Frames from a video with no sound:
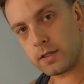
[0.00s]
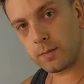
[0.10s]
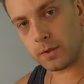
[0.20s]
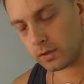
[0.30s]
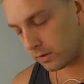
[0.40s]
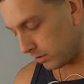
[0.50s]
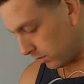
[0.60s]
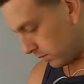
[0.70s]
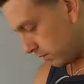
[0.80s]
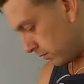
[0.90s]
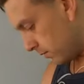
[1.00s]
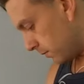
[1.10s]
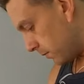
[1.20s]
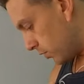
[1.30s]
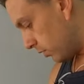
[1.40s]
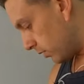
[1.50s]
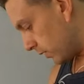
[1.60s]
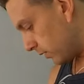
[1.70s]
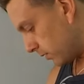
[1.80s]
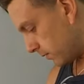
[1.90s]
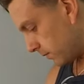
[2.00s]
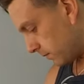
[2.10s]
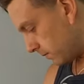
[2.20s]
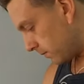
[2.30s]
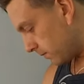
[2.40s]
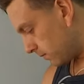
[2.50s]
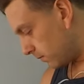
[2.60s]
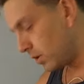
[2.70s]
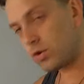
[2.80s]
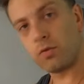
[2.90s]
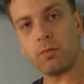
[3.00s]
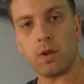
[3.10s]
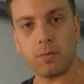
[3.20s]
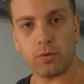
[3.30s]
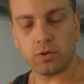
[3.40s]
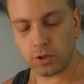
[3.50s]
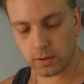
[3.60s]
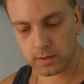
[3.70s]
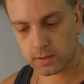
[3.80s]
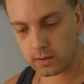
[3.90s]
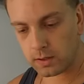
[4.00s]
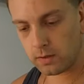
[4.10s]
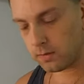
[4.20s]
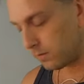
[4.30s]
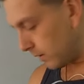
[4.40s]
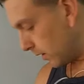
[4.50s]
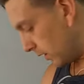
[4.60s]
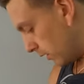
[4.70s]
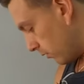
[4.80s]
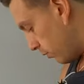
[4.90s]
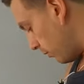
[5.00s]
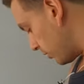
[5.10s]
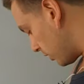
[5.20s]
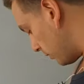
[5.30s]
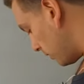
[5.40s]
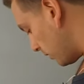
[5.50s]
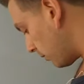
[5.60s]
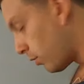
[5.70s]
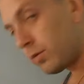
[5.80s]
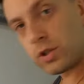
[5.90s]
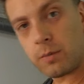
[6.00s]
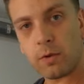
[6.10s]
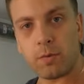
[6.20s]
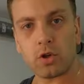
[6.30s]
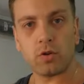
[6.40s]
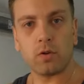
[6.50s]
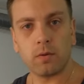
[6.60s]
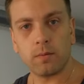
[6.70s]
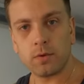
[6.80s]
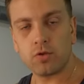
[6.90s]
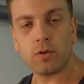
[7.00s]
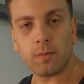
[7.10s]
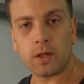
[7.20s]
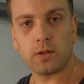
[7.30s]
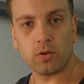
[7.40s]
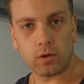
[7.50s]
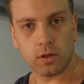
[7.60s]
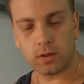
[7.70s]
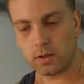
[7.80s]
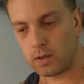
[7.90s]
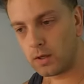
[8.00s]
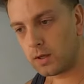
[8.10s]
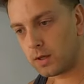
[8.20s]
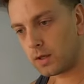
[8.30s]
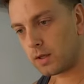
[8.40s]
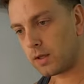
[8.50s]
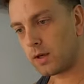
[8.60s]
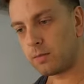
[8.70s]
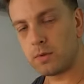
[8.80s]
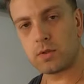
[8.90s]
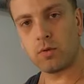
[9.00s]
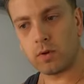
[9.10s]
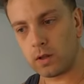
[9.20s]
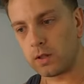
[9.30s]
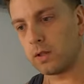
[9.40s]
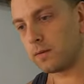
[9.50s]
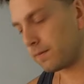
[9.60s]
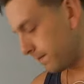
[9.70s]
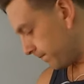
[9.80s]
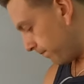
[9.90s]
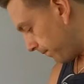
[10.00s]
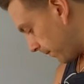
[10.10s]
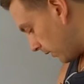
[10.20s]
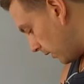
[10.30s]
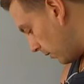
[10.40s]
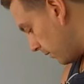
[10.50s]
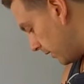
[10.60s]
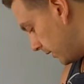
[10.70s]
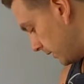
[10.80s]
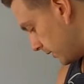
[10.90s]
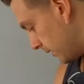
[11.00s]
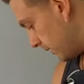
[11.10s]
ними, но что-то ничего у меня не получилось, и помощь ко мне, на помощь ко мне пришел чудо-молоток. Как говорят, без кувалды не обойтись.